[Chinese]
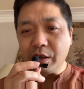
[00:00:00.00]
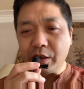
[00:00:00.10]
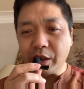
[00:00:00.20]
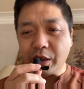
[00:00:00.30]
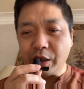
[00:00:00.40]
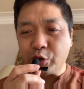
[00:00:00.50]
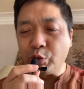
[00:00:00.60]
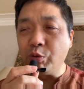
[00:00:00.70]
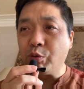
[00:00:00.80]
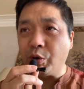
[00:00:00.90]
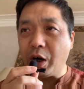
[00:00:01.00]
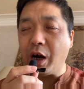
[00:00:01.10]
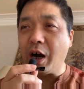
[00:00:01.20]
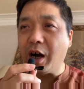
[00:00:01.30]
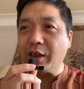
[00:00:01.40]
这个中国
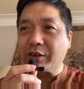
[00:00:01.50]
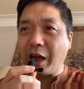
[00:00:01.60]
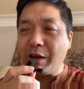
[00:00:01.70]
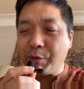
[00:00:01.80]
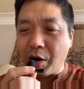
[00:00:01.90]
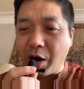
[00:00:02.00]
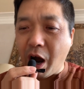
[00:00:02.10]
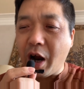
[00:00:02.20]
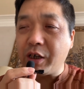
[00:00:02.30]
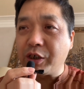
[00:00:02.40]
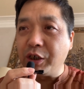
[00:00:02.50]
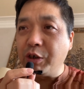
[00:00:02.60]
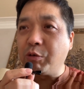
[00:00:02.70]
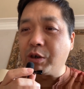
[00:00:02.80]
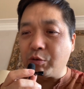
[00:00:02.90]
啊，代表二十
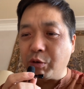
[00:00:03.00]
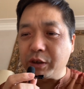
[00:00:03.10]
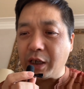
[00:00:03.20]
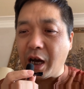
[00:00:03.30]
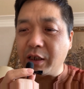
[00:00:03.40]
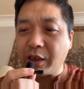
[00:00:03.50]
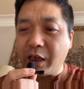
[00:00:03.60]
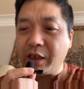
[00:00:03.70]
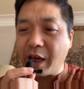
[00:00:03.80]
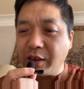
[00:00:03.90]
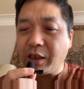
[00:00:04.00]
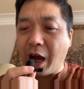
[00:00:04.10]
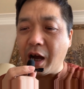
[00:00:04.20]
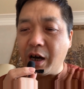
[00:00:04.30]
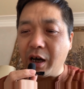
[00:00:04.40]
六个国家在联
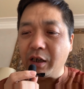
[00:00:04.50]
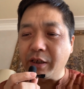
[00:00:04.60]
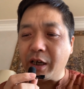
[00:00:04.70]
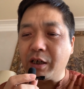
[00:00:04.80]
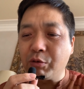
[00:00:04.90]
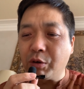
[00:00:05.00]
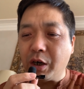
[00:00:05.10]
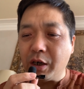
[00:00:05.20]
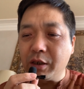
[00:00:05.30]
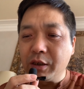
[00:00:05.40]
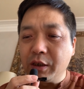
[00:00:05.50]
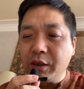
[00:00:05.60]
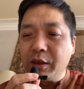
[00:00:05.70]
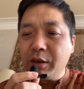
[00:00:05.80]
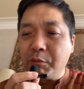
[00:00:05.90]
大啊，联合国
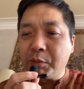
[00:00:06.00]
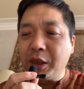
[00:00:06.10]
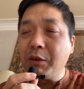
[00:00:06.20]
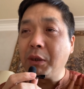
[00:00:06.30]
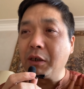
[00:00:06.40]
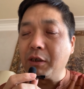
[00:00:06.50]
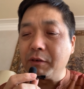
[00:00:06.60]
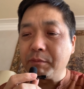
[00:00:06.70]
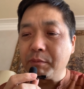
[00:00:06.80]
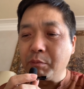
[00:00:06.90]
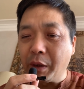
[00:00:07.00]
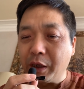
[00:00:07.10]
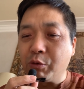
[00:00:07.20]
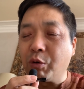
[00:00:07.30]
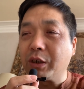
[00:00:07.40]
批评
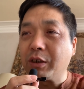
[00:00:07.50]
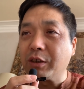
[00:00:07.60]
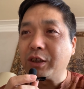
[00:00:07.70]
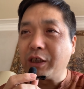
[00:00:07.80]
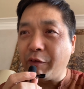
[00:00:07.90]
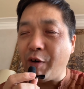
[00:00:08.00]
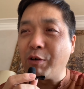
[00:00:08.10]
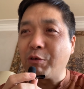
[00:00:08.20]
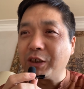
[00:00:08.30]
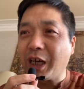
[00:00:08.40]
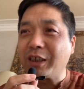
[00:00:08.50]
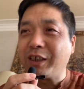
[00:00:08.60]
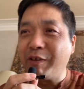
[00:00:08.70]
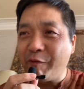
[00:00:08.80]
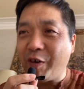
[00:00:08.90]
美国等西方国家
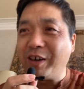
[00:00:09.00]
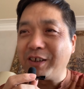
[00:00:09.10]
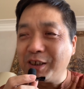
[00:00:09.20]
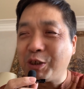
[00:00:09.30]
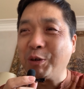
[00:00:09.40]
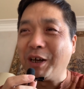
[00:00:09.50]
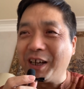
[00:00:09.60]
侵犯人权。